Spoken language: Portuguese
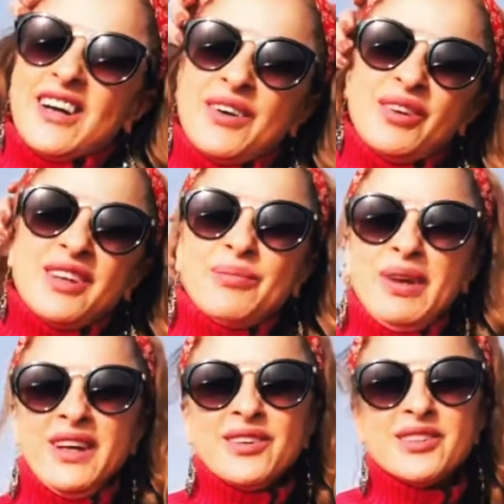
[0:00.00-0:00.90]
Olá, meus
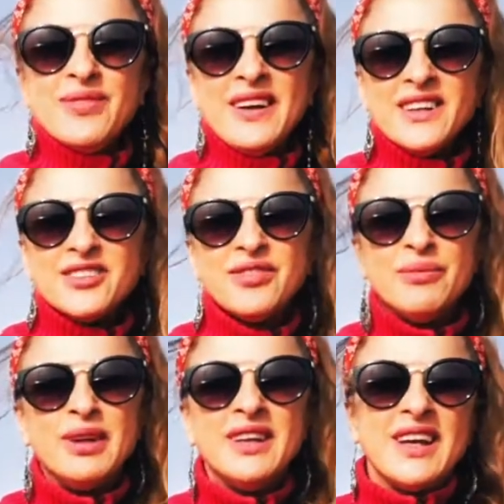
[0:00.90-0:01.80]
amigos, parentes
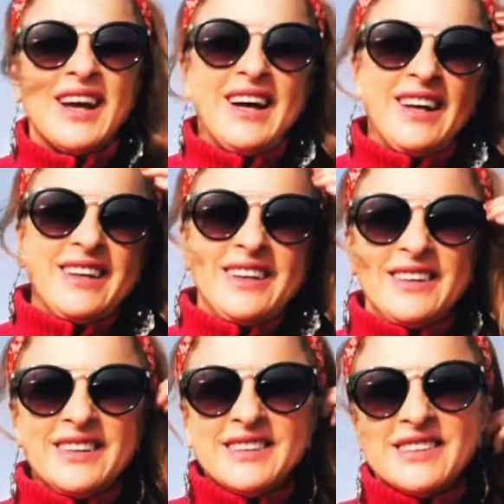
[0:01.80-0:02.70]

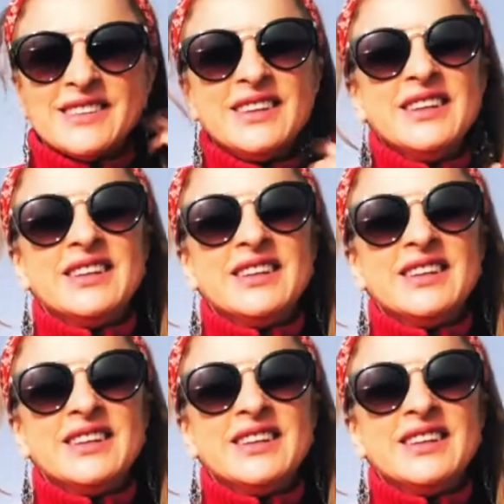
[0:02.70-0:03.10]
familiares,